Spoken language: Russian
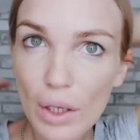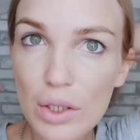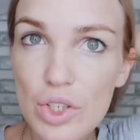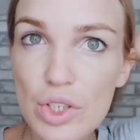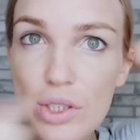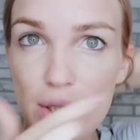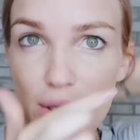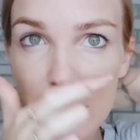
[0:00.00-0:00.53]

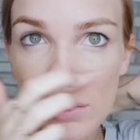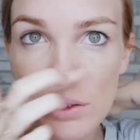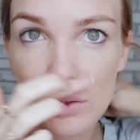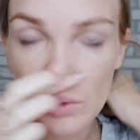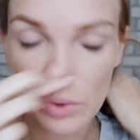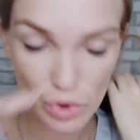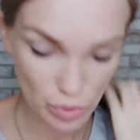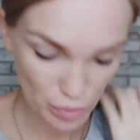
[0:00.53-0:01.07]
чисто делает
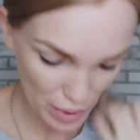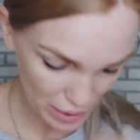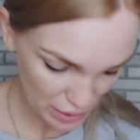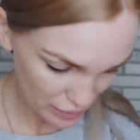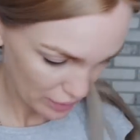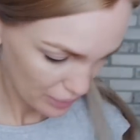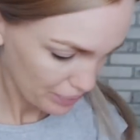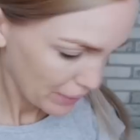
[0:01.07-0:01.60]
кожу
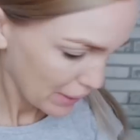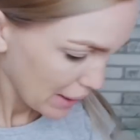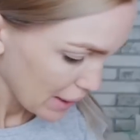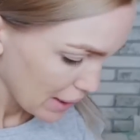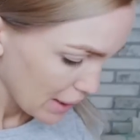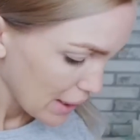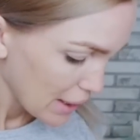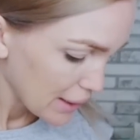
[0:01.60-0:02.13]
матовой.
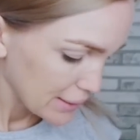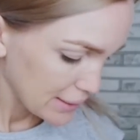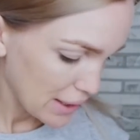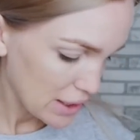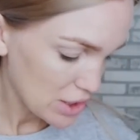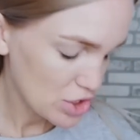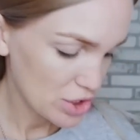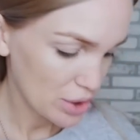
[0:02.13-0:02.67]

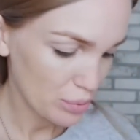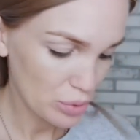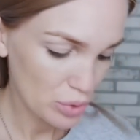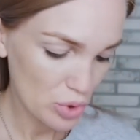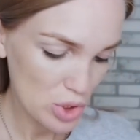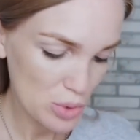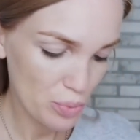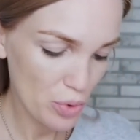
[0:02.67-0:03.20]
Дальше я
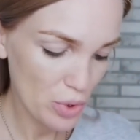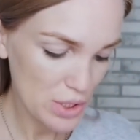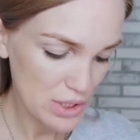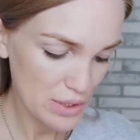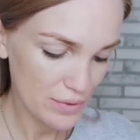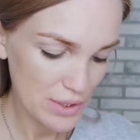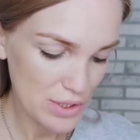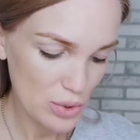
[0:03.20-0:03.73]
буду
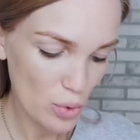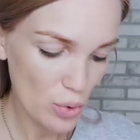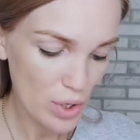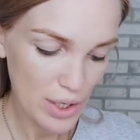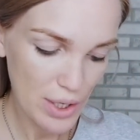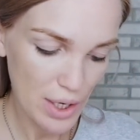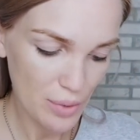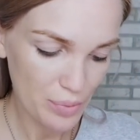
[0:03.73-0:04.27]
использовать,
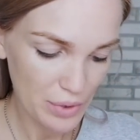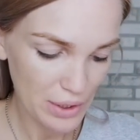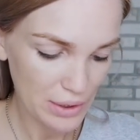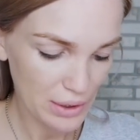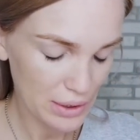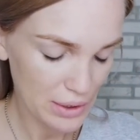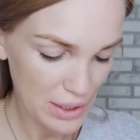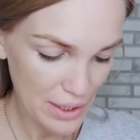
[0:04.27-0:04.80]
ох, как мне
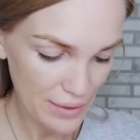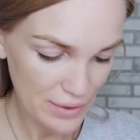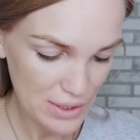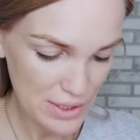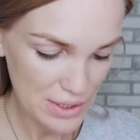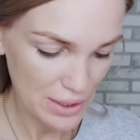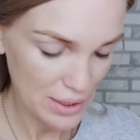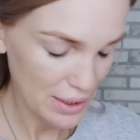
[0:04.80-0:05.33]
это
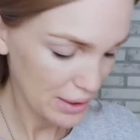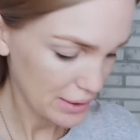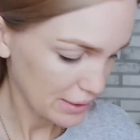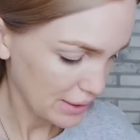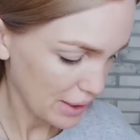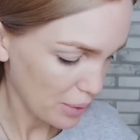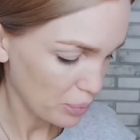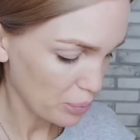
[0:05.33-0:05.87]
нравится,
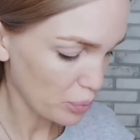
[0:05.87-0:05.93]
это